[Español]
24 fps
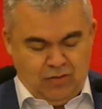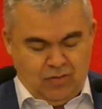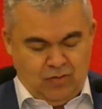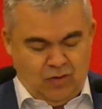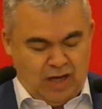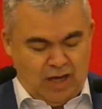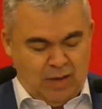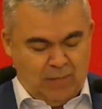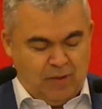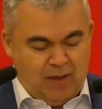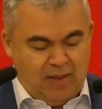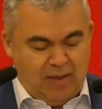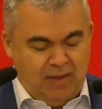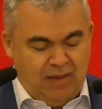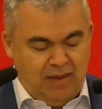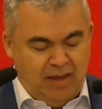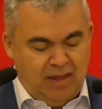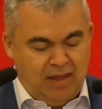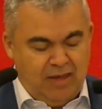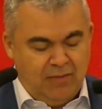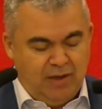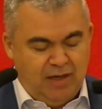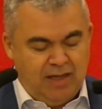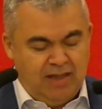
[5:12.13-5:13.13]
con
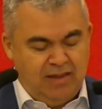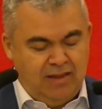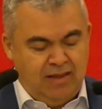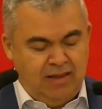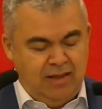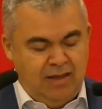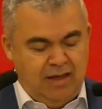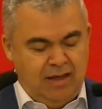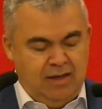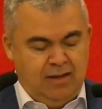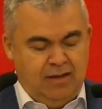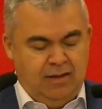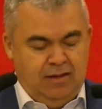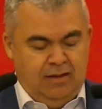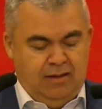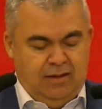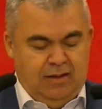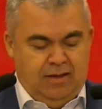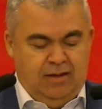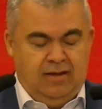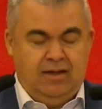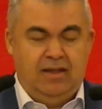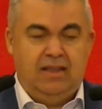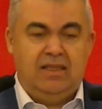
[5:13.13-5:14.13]
capacidad y valentía
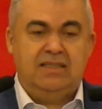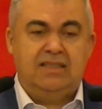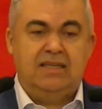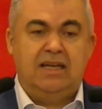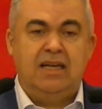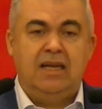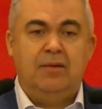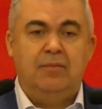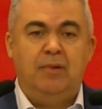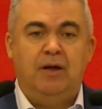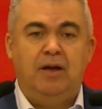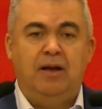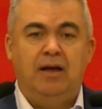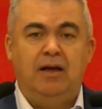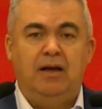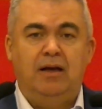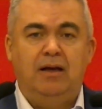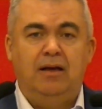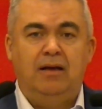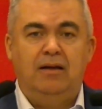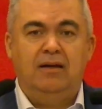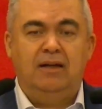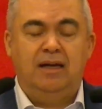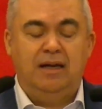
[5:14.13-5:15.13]
necesaria para